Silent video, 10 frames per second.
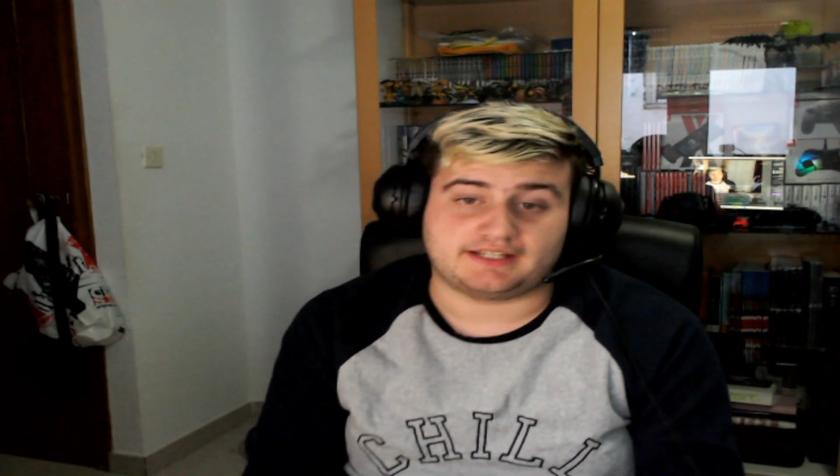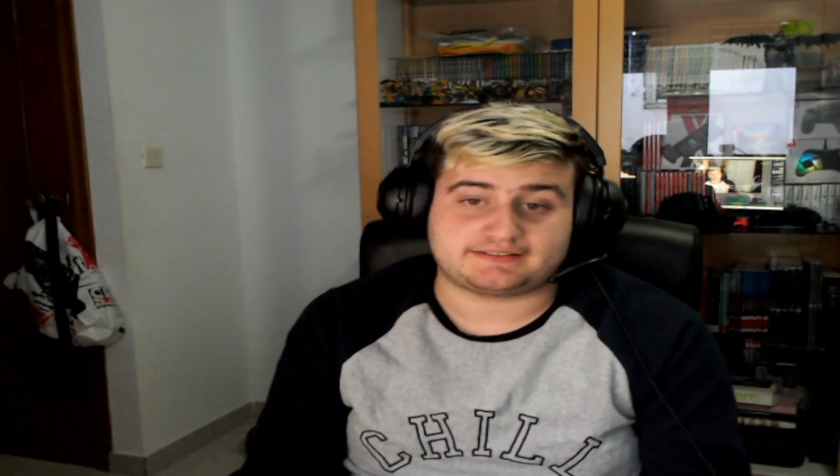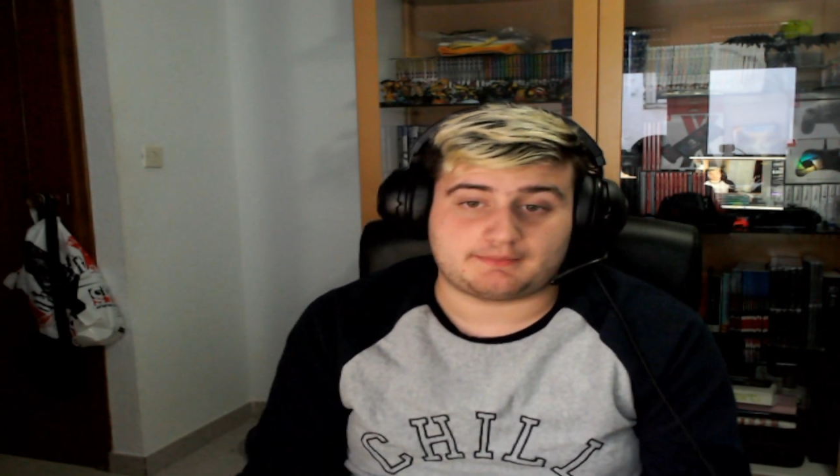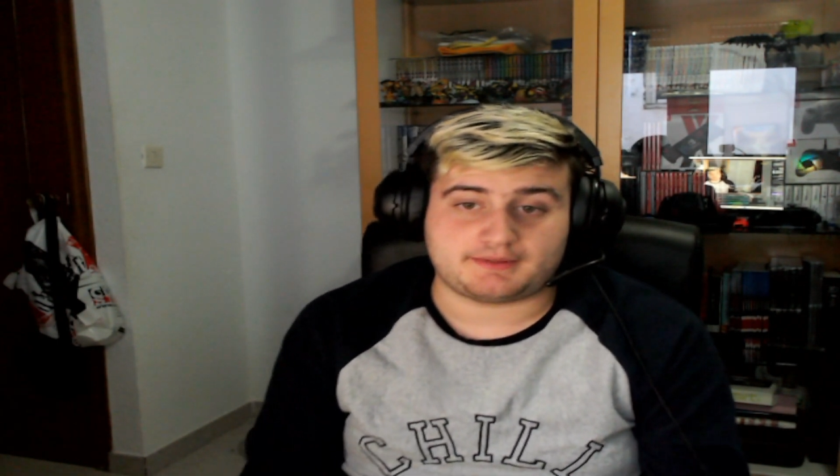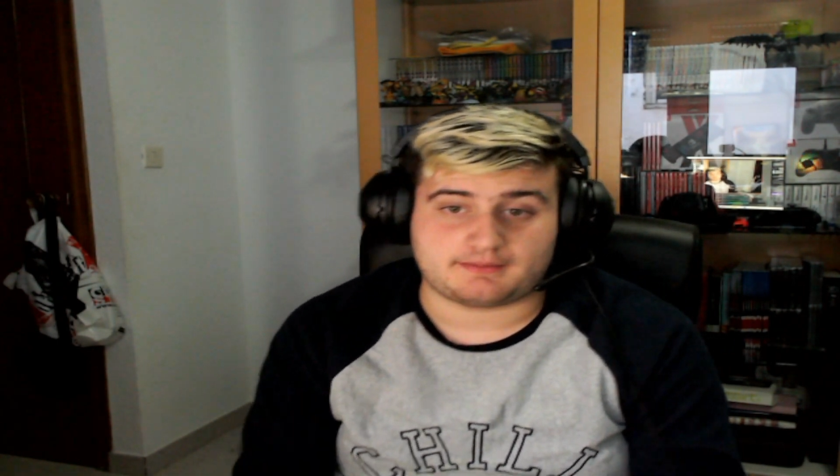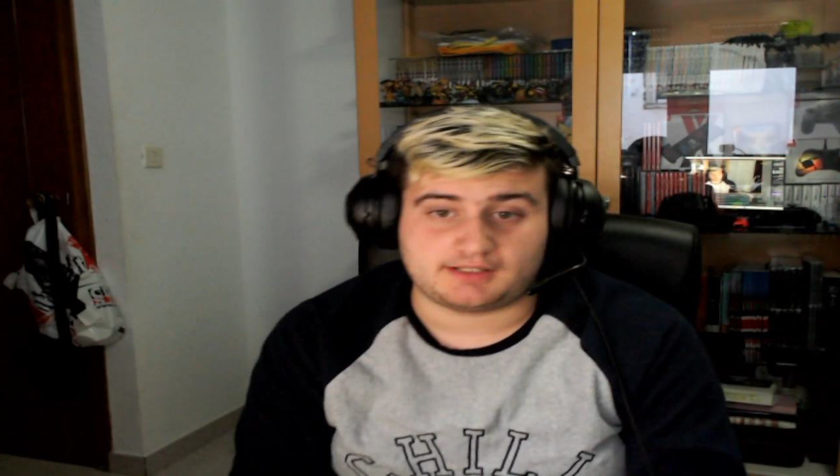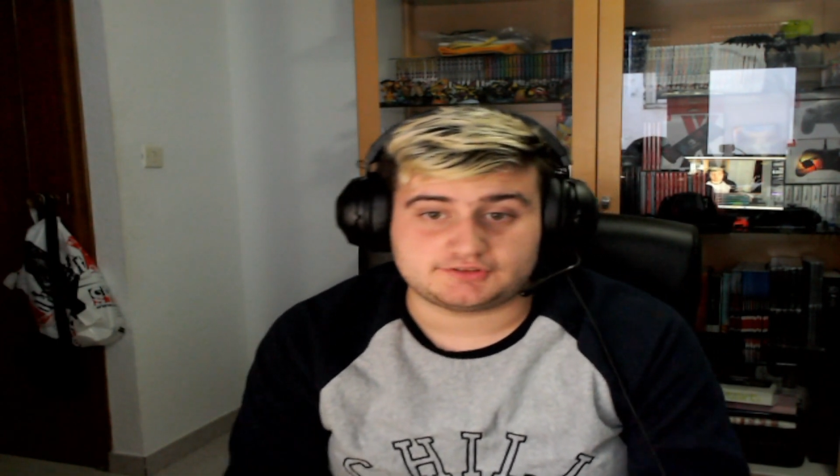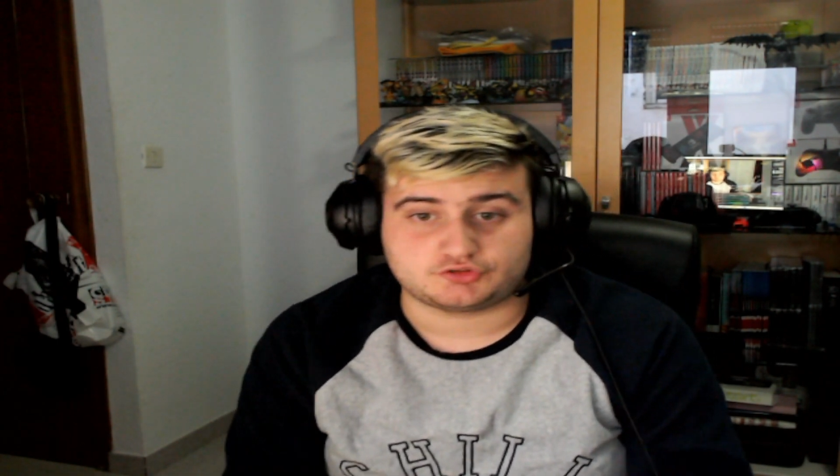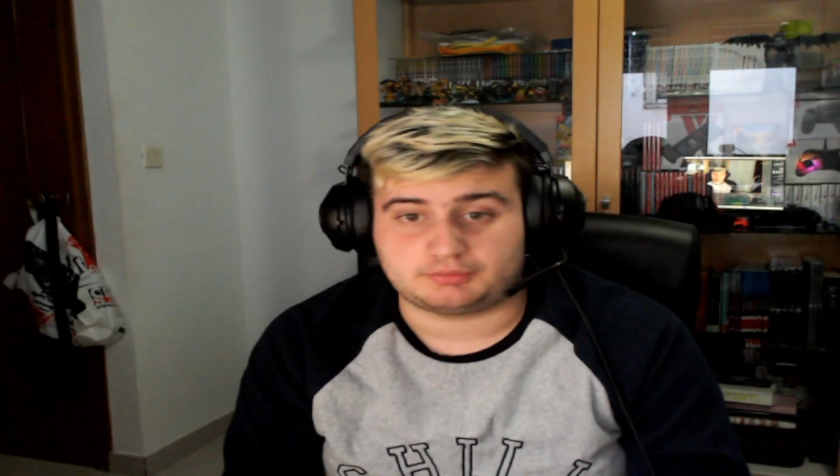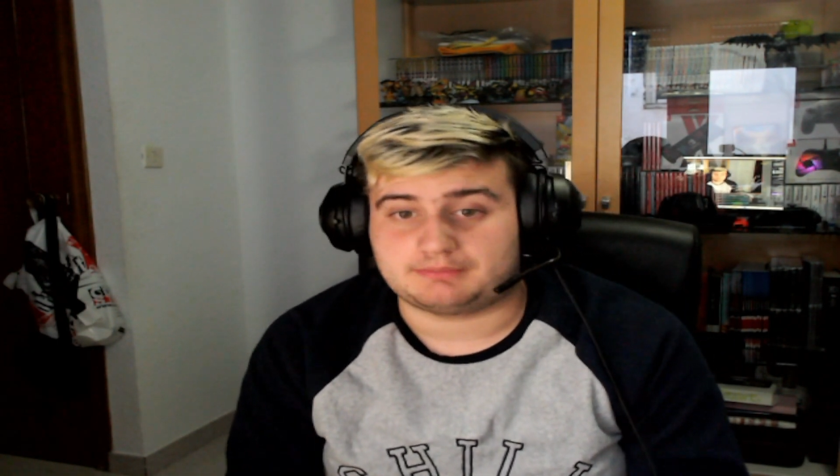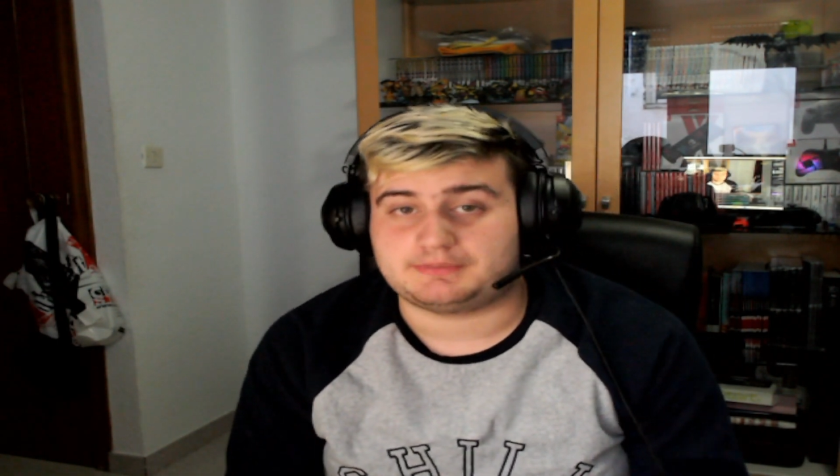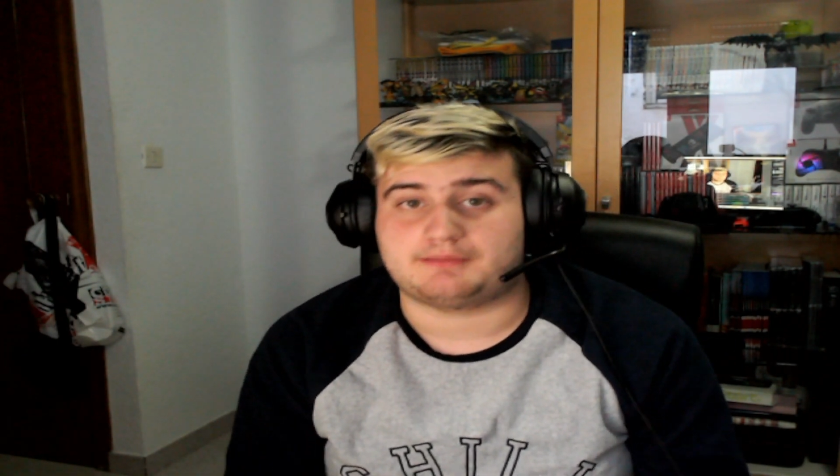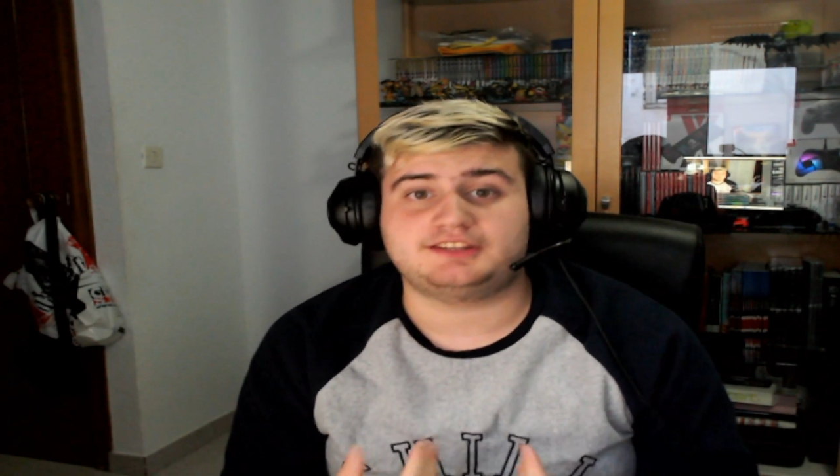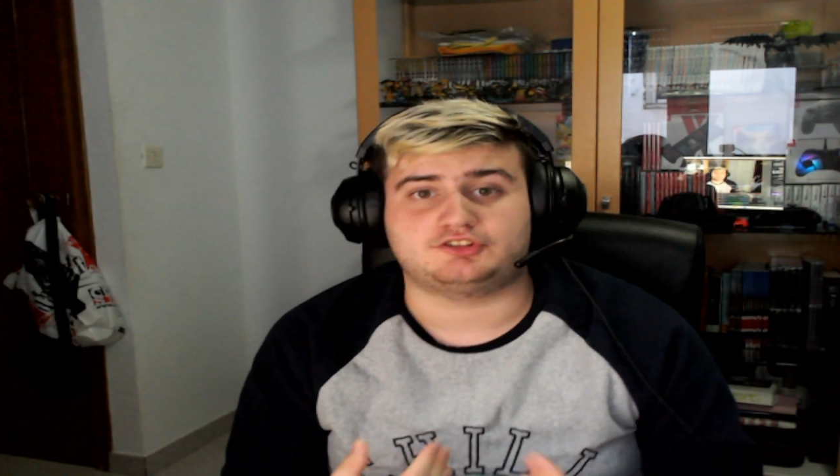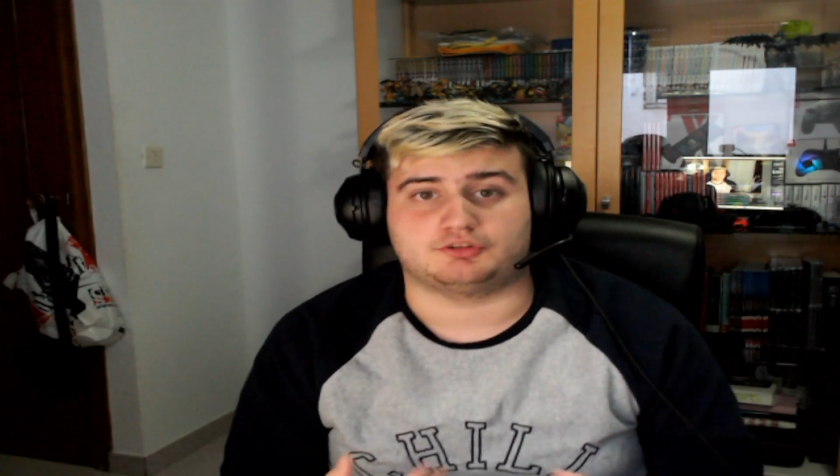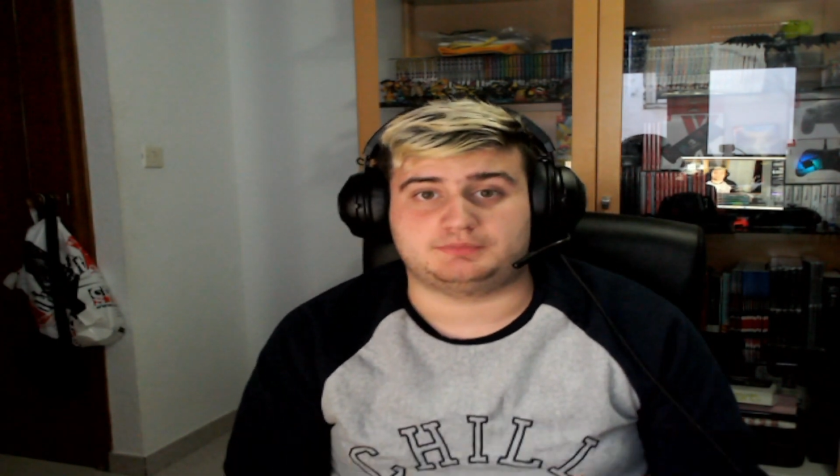esta vez hablando sobre mi evento,